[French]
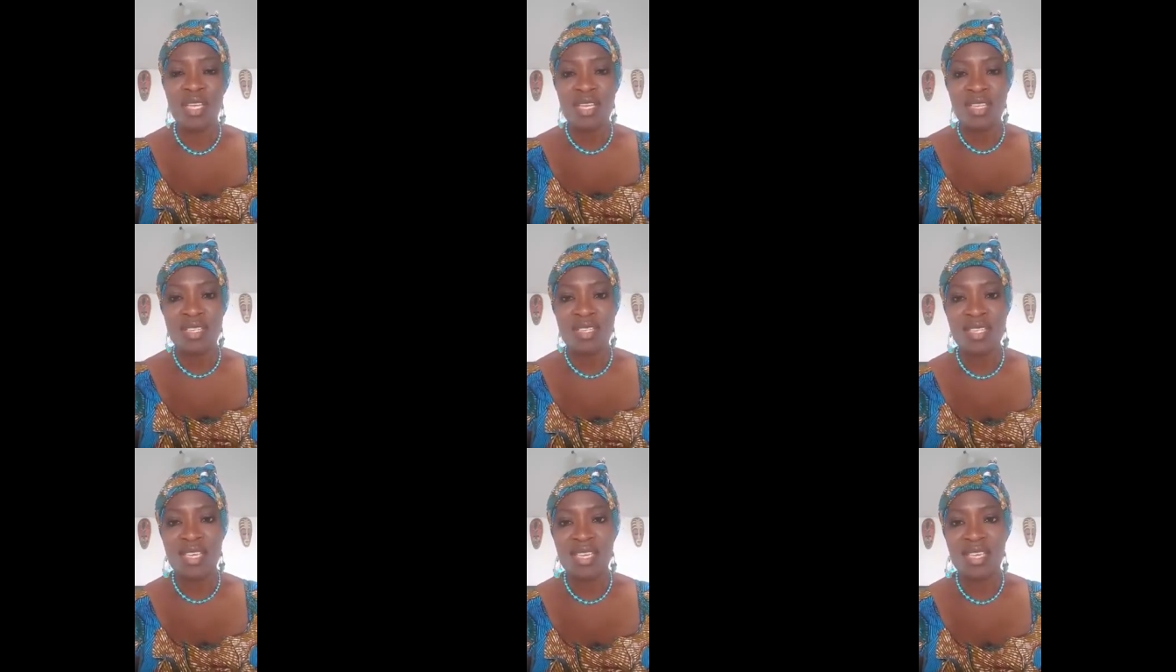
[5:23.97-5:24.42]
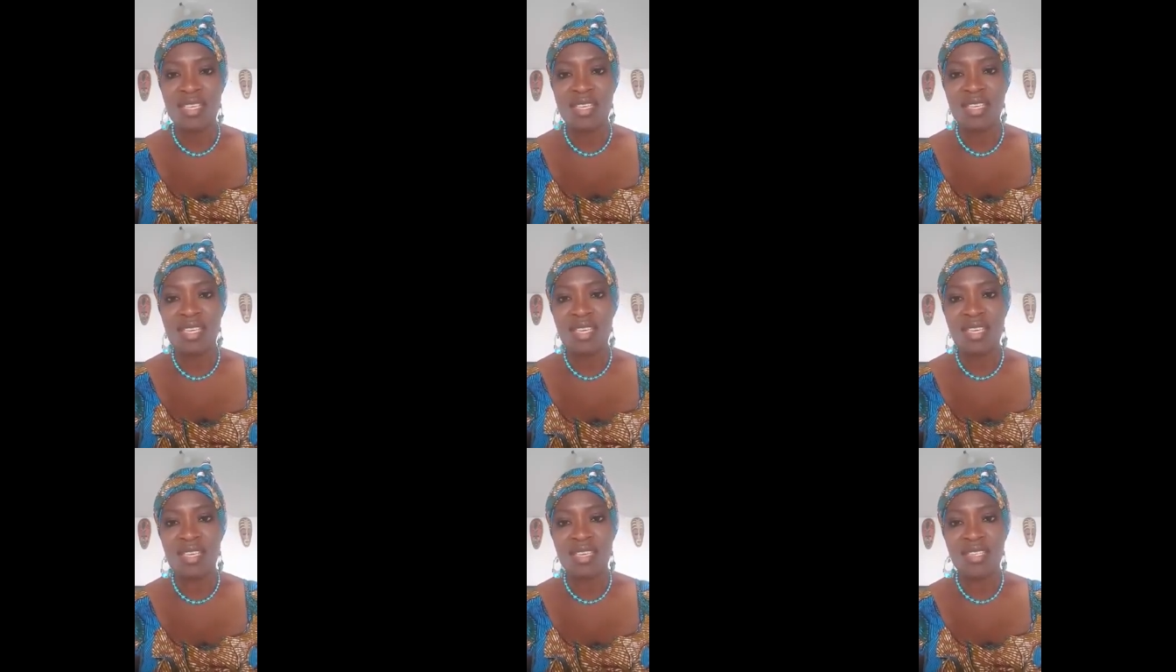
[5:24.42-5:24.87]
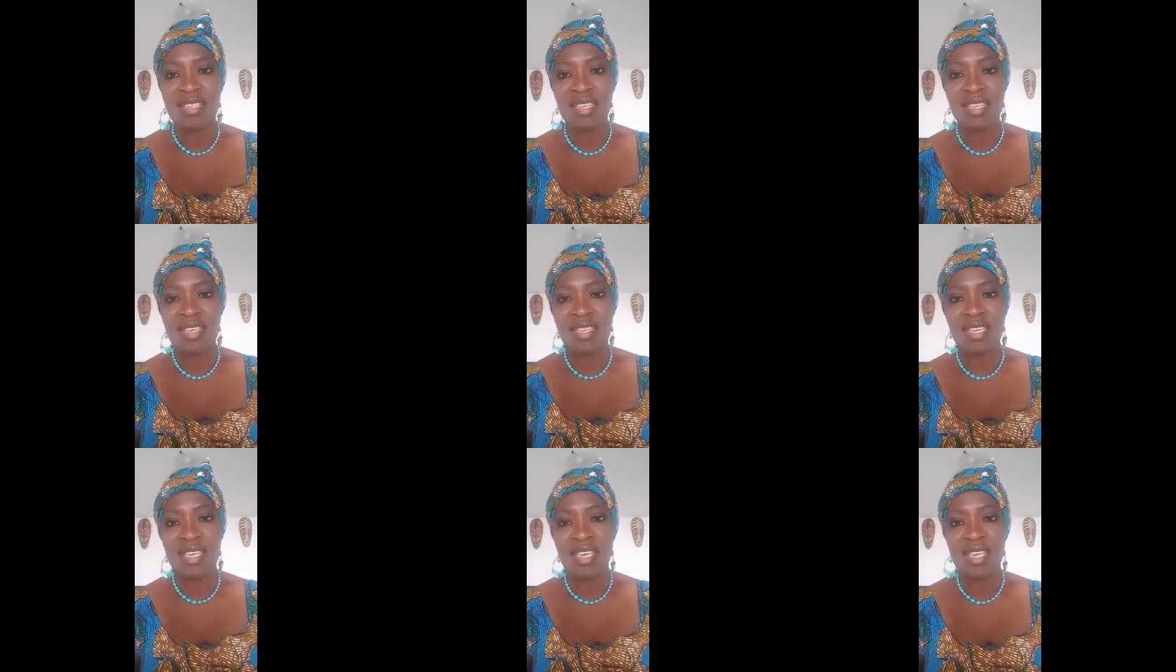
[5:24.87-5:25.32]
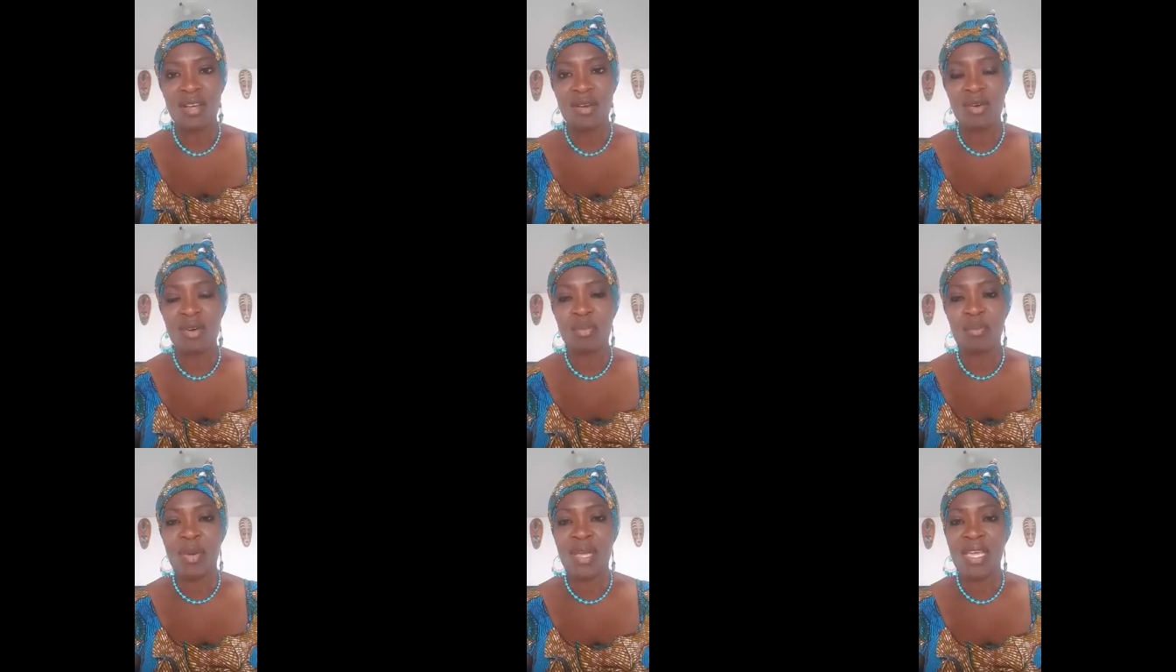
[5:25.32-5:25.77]
yeke yeke
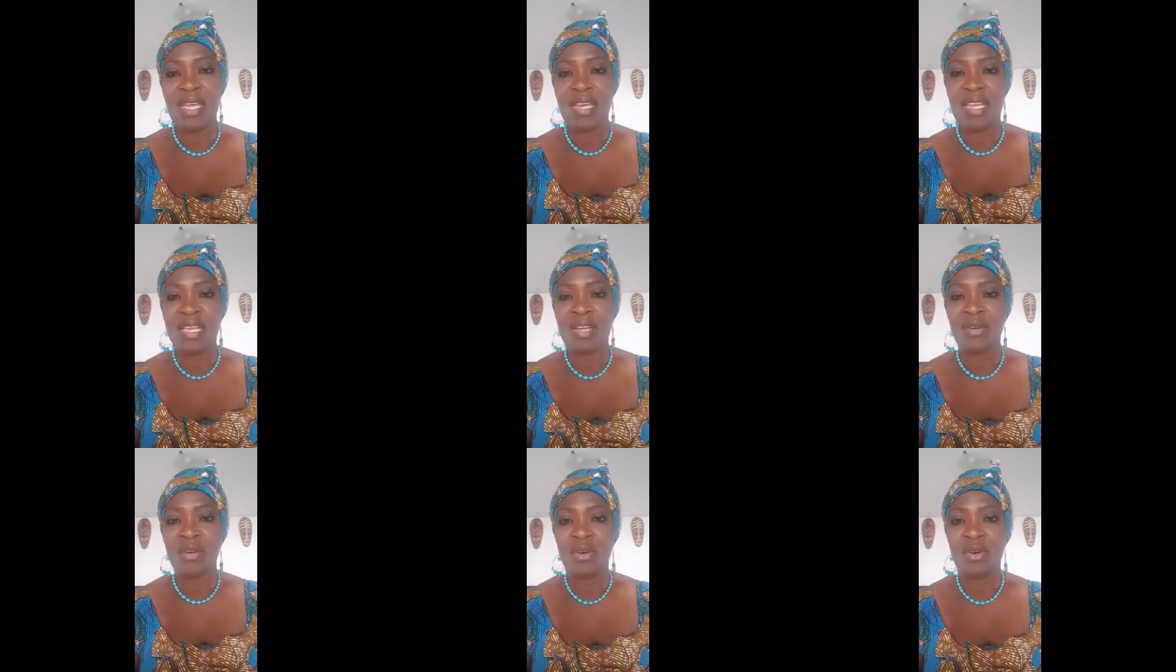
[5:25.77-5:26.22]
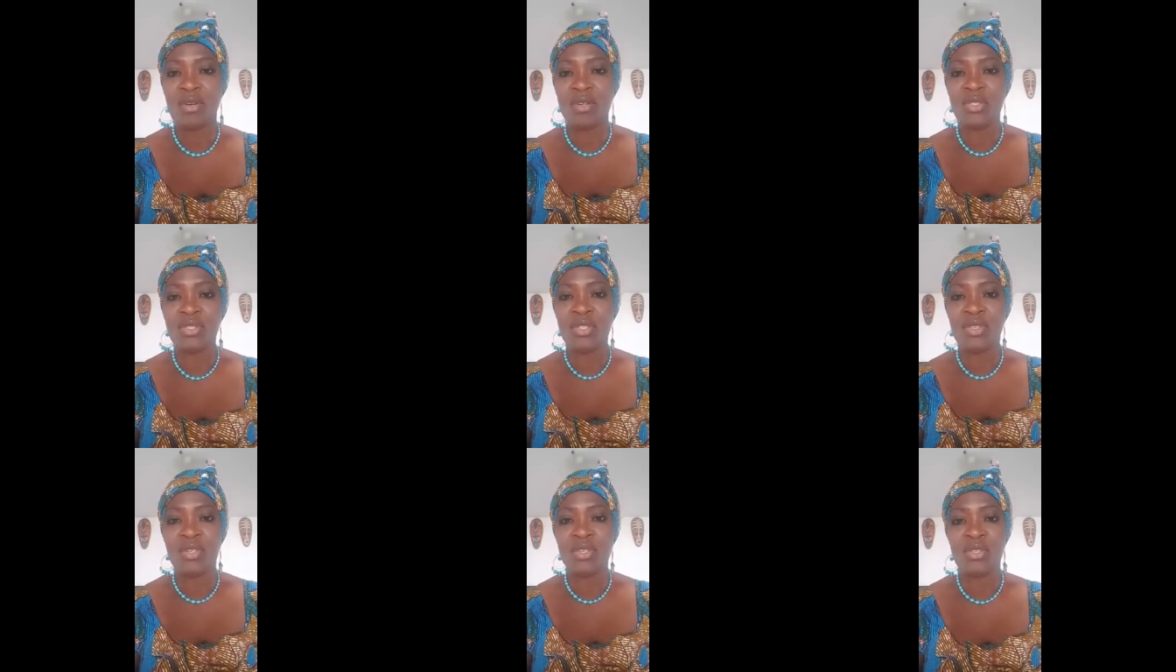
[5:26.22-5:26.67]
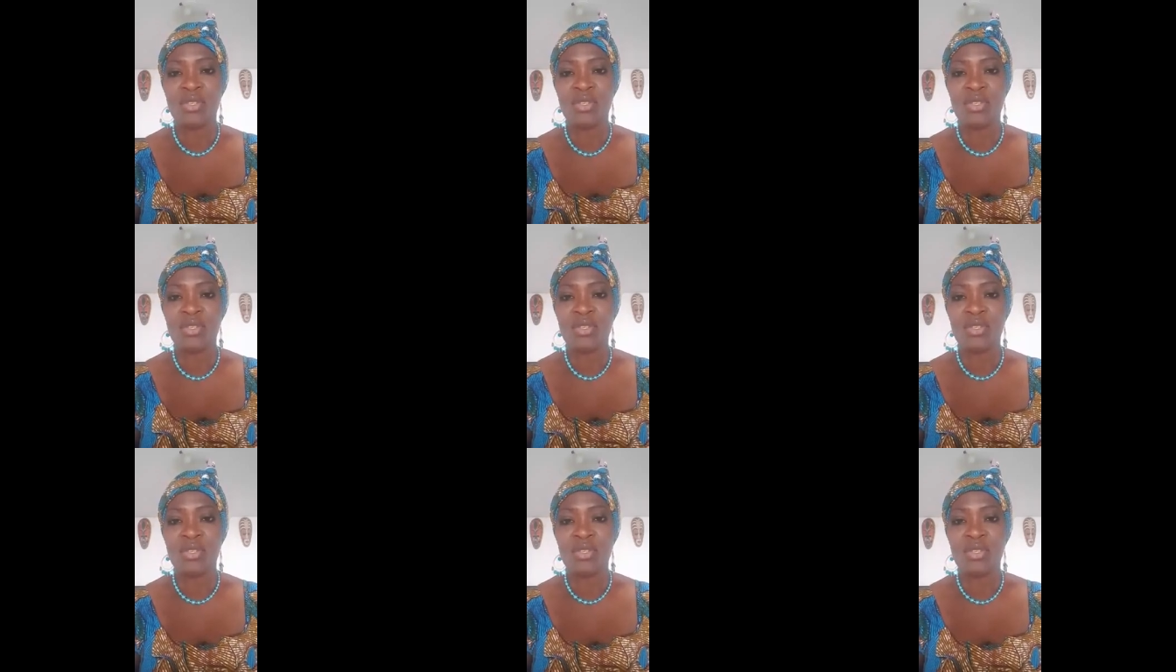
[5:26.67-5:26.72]
opelego no